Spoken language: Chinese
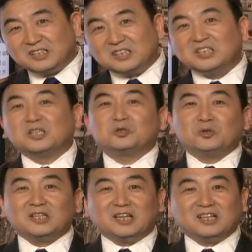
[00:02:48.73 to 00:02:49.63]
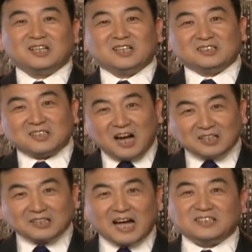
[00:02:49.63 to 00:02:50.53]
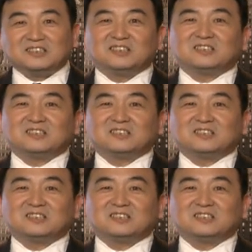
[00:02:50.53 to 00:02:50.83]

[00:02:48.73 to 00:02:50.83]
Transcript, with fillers: 哲学的当代、